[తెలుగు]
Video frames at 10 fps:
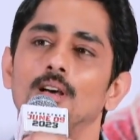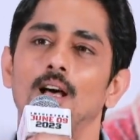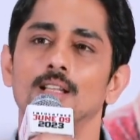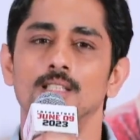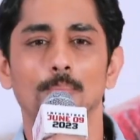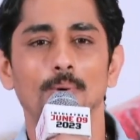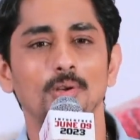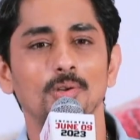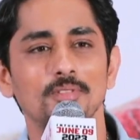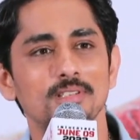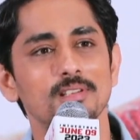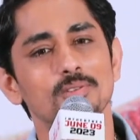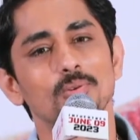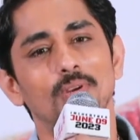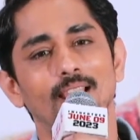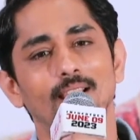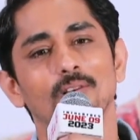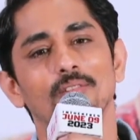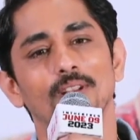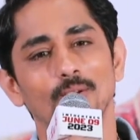ఆ చప్పట్లు విసిల్స్
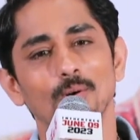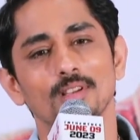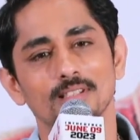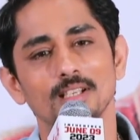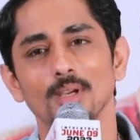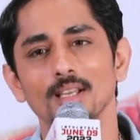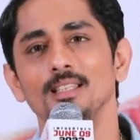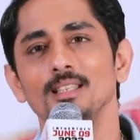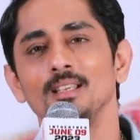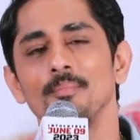కేకలు వినే ఒక సినిమా ఇది